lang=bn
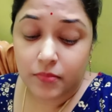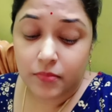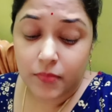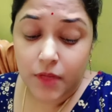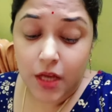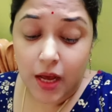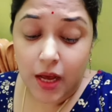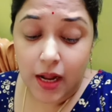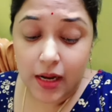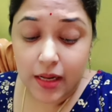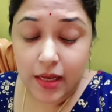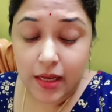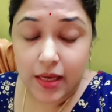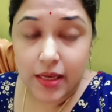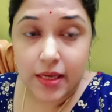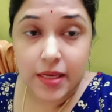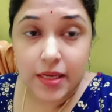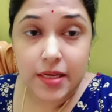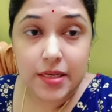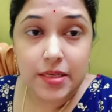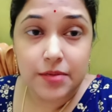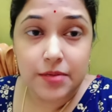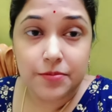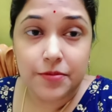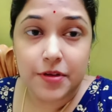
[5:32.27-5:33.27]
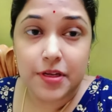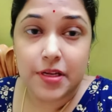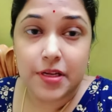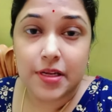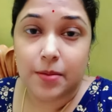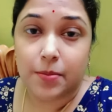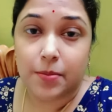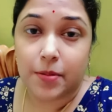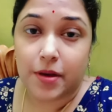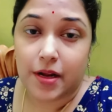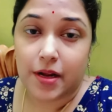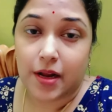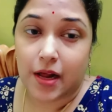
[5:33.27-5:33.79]
কালকে কি টিফিন
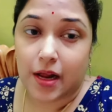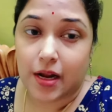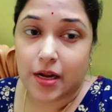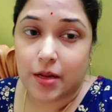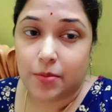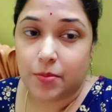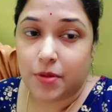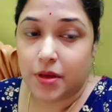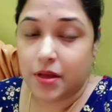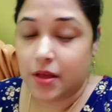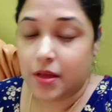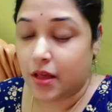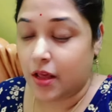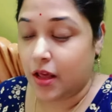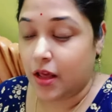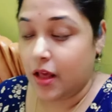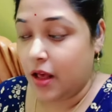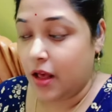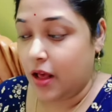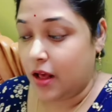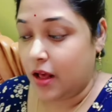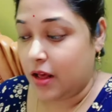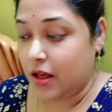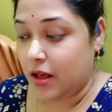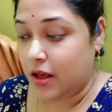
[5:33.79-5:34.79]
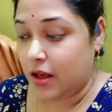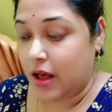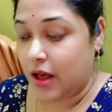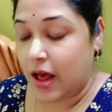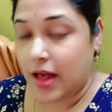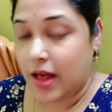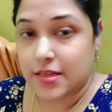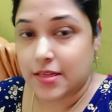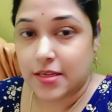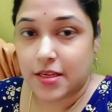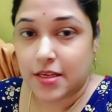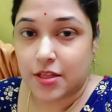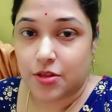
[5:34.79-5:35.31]
নেবে না নেবে
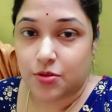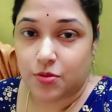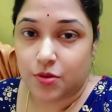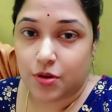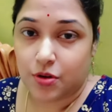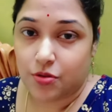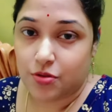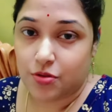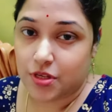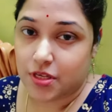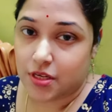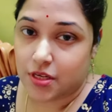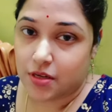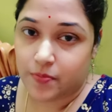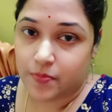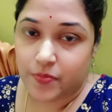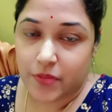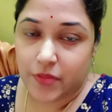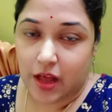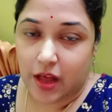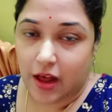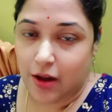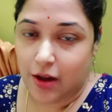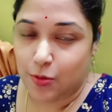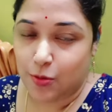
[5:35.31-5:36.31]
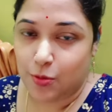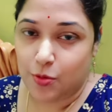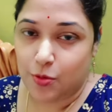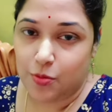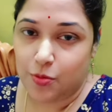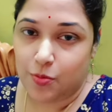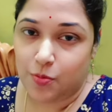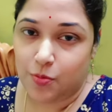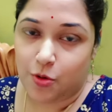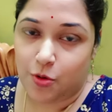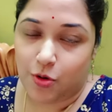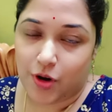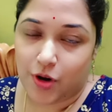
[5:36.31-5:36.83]
আজকে তো ওকে ওই যে আলু
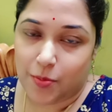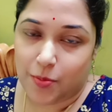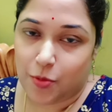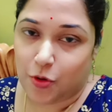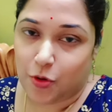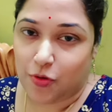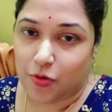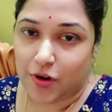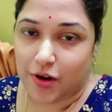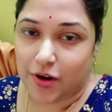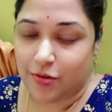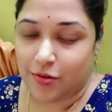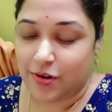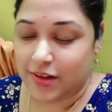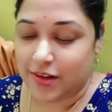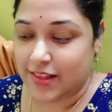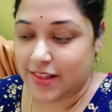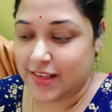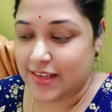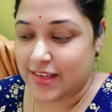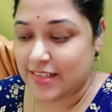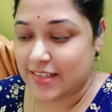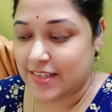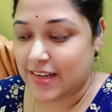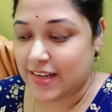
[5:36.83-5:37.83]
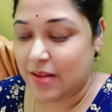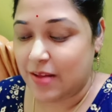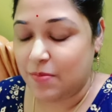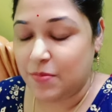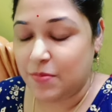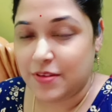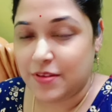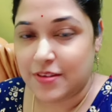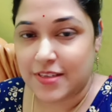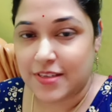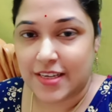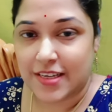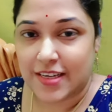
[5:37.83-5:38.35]
ভরে পরোটা করে দিয়েছিলাম
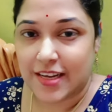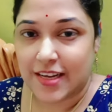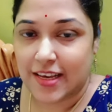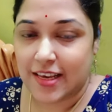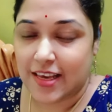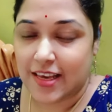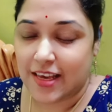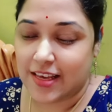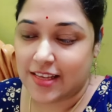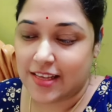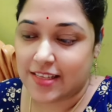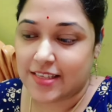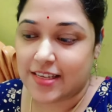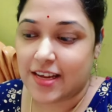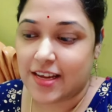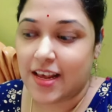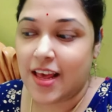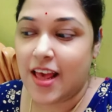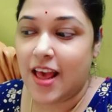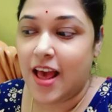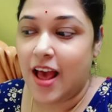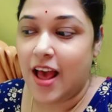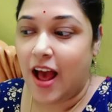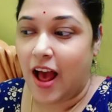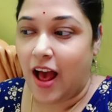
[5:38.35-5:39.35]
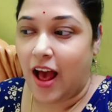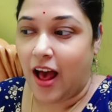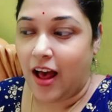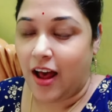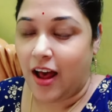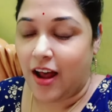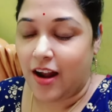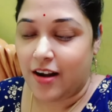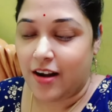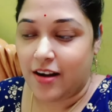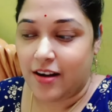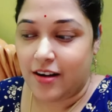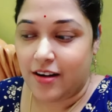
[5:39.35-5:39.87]
তো সেটাই খেয়েছে
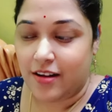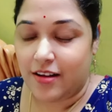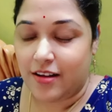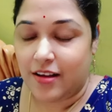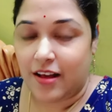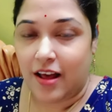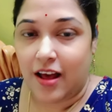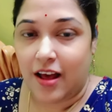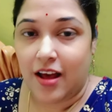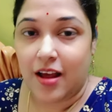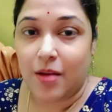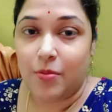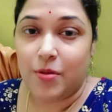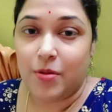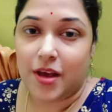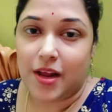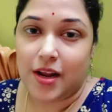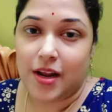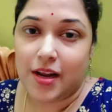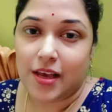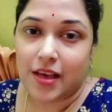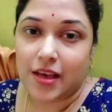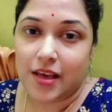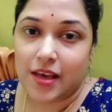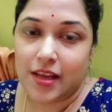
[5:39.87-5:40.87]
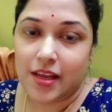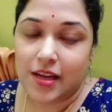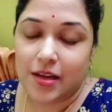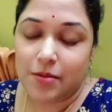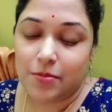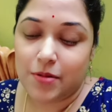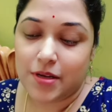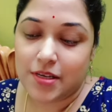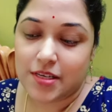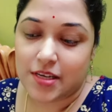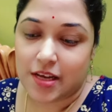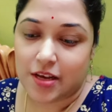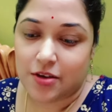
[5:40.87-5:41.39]
আর আগামীকালকে কি
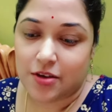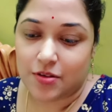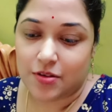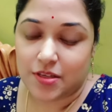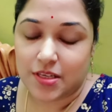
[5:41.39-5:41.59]
নেবে সেই হচ্ছে